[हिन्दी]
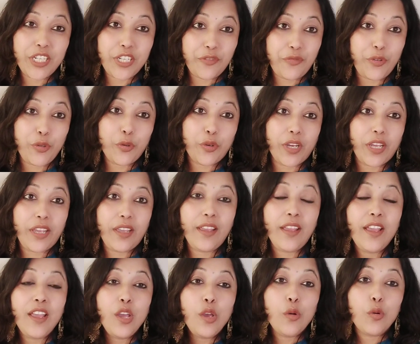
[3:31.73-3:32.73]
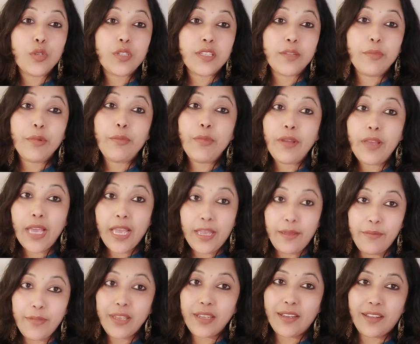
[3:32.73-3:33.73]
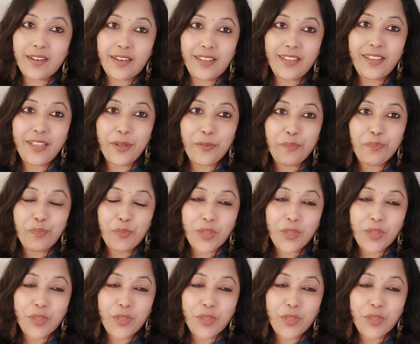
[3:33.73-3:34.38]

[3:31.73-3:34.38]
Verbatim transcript: शिफ्ट हो गए उस समय मैं एम कर रही थी